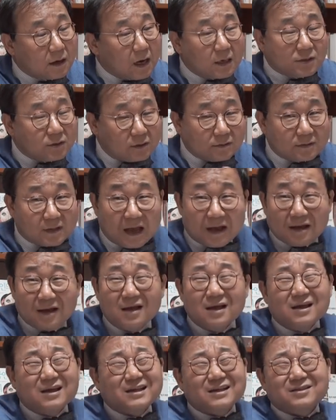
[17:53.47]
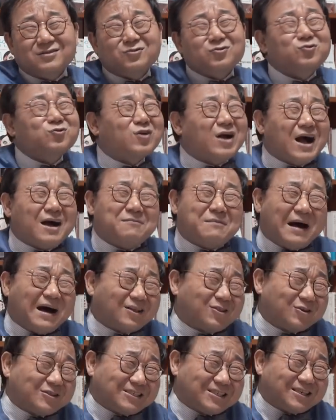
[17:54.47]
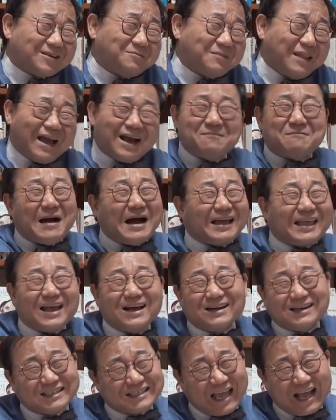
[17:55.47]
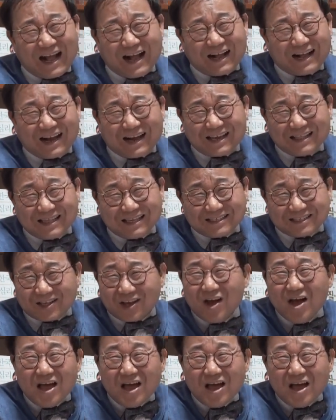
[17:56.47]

아니요. 다, 누가 봐도 지금 내가 박앤크 생각하게 됐어.